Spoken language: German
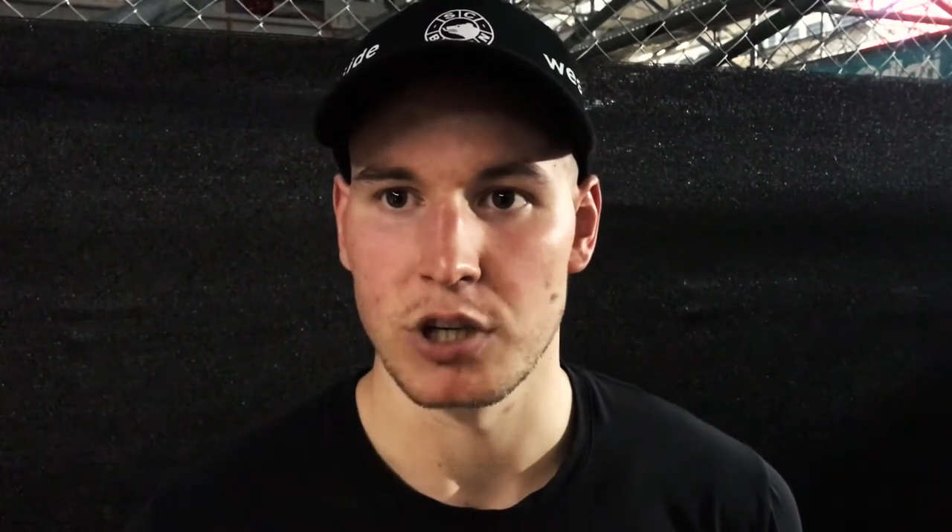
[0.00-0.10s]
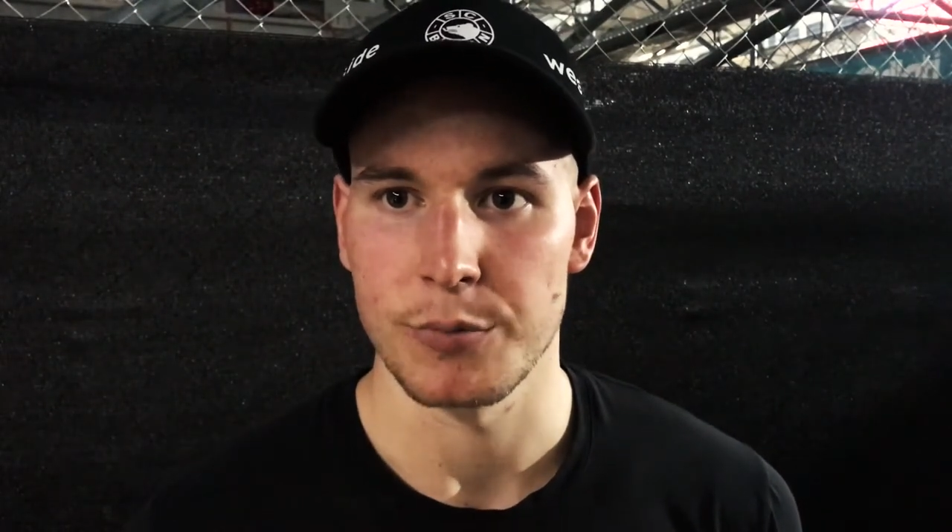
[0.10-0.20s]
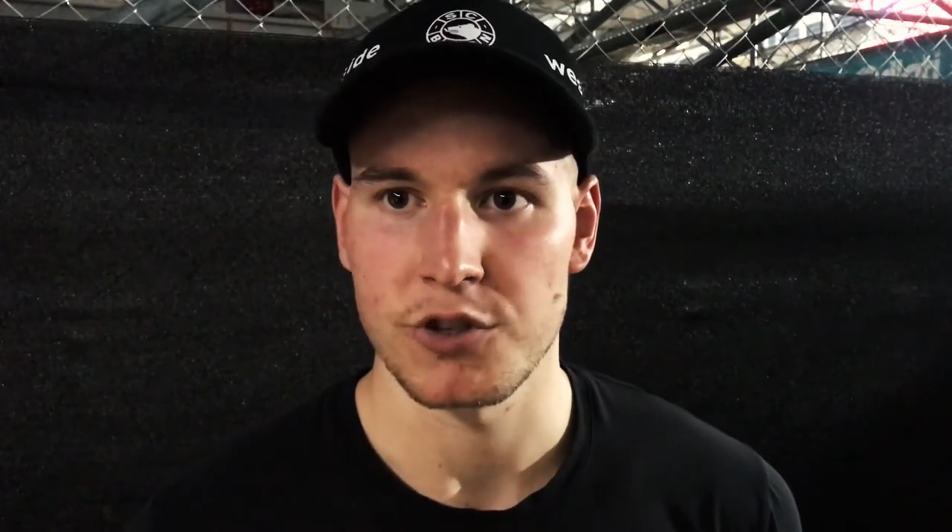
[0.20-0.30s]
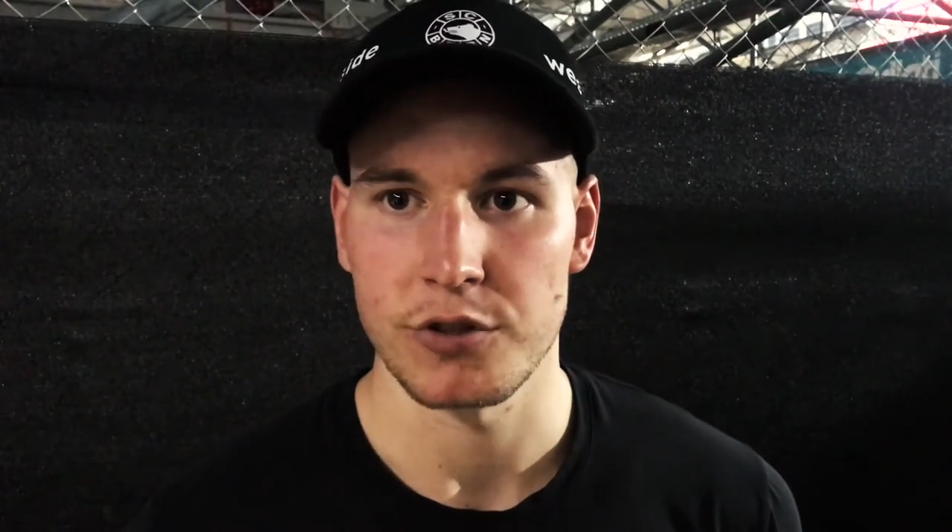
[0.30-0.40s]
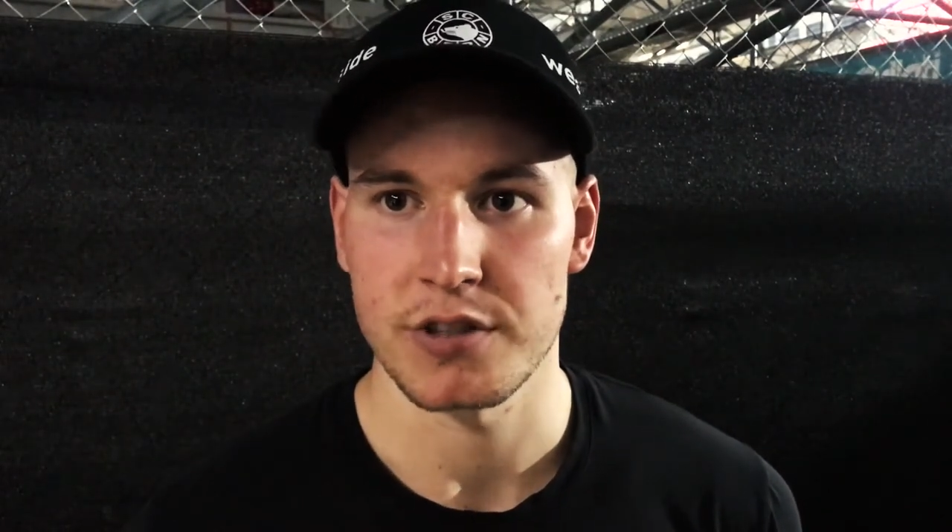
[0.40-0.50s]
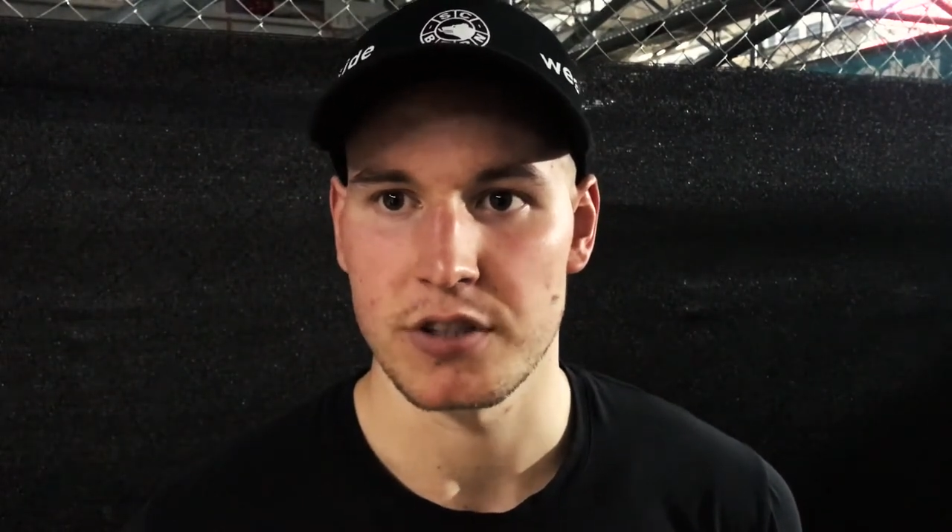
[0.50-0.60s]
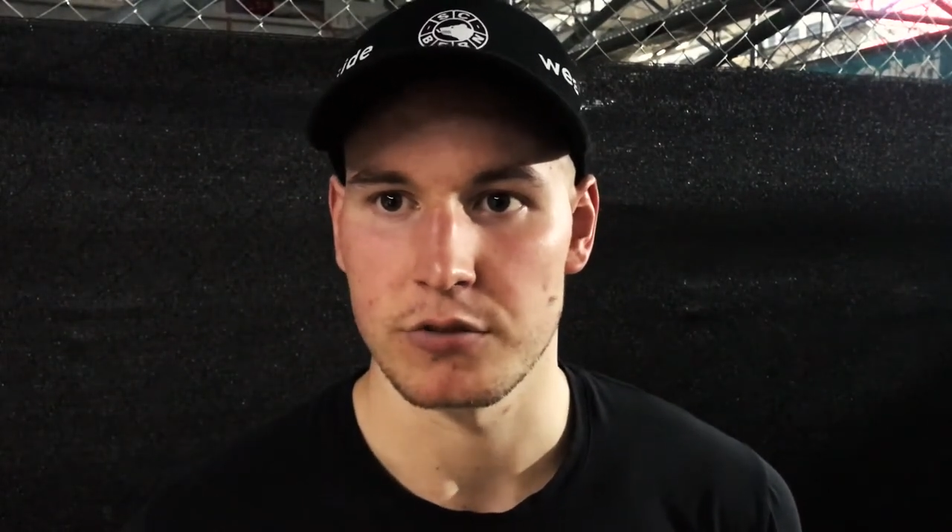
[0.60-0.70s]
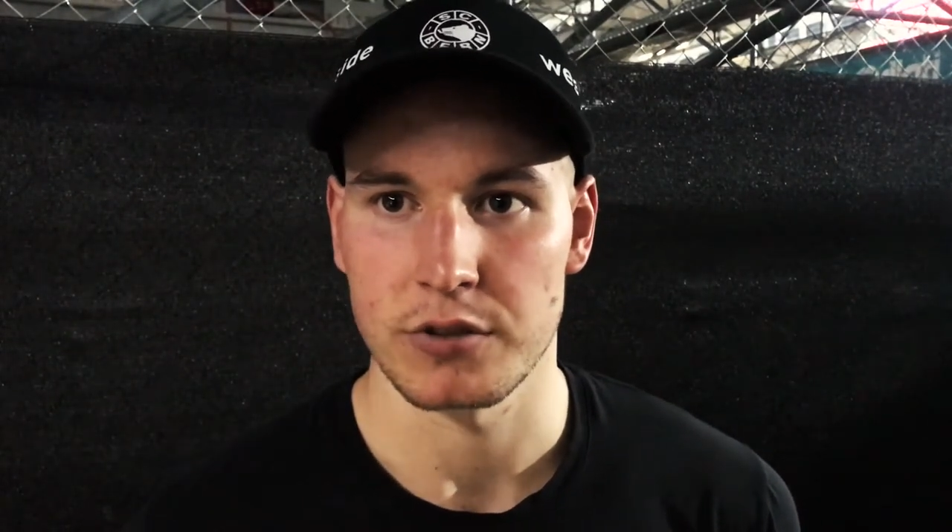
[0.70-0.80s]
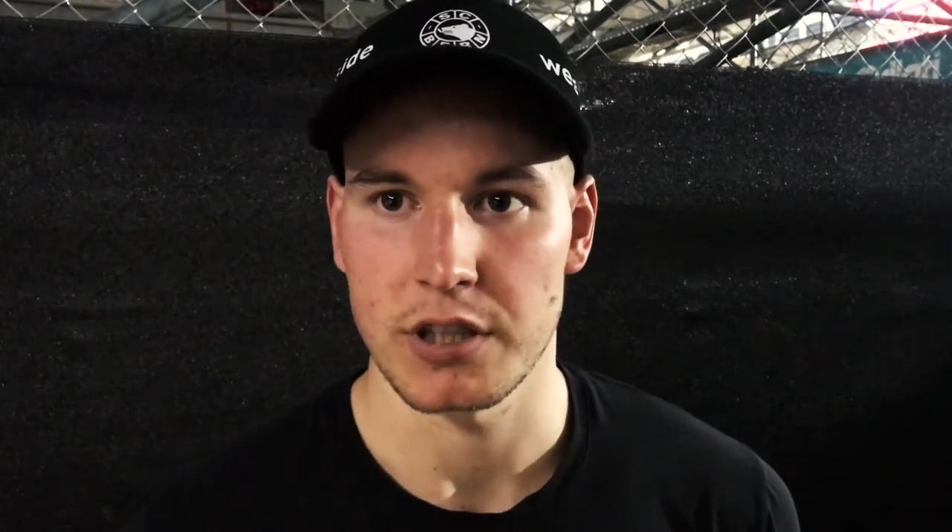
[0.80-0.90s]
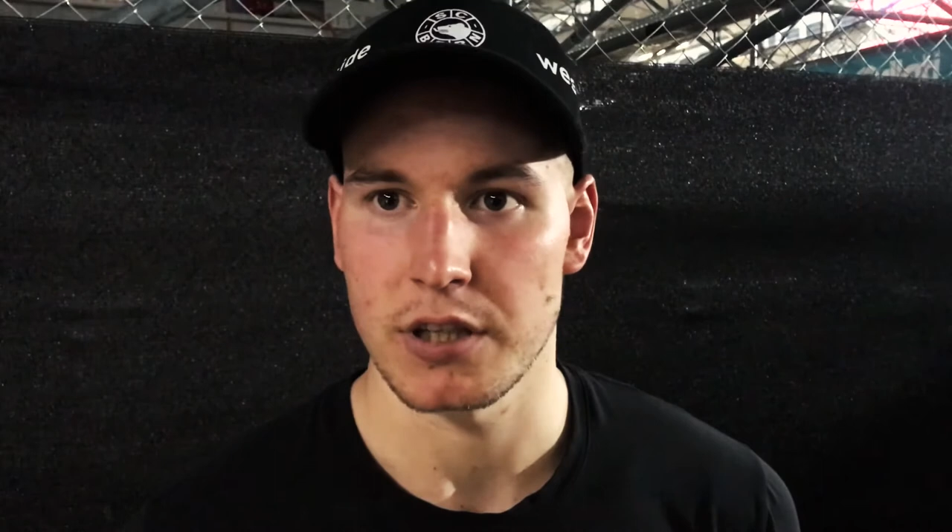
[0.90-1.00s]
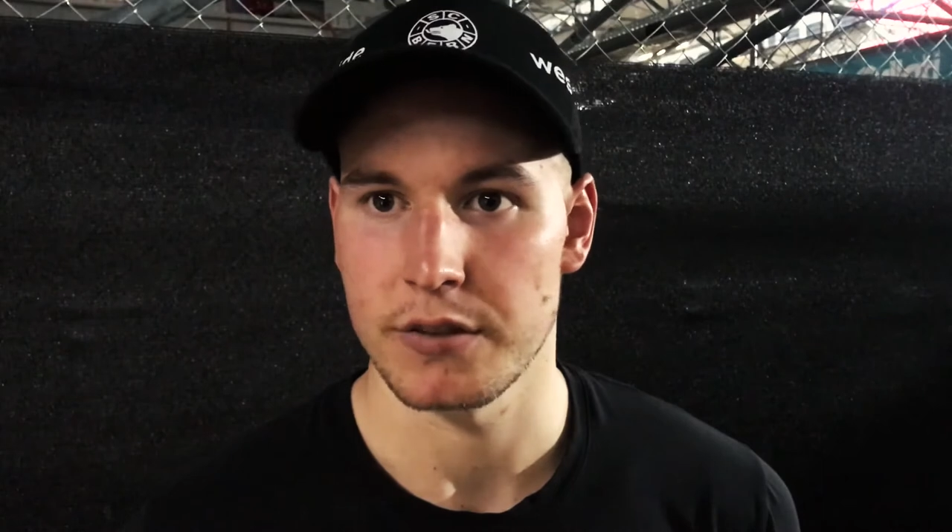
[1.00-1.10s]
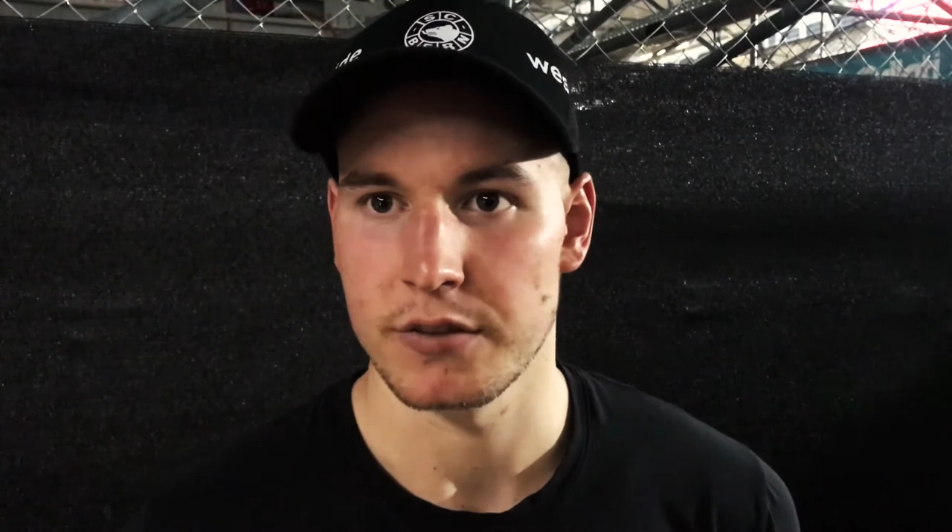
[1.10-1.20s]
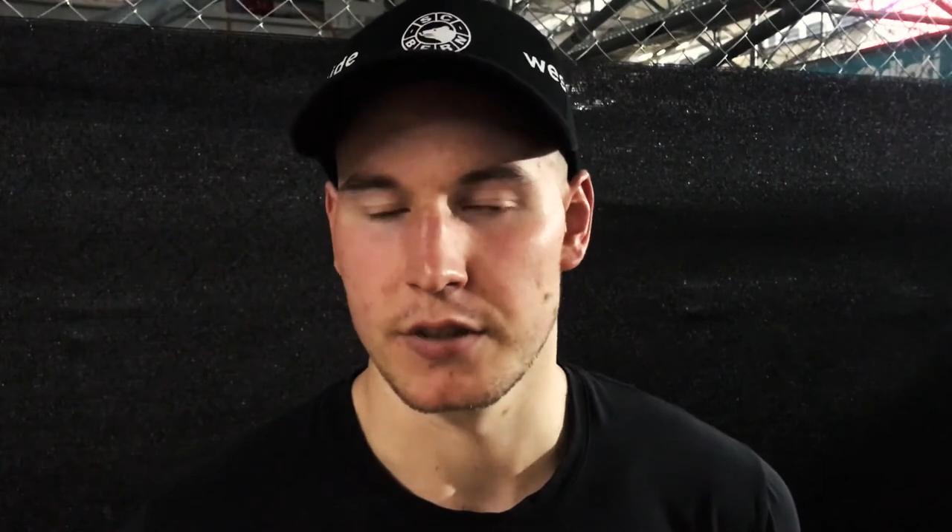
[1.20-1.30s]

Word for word: beschützen und äh,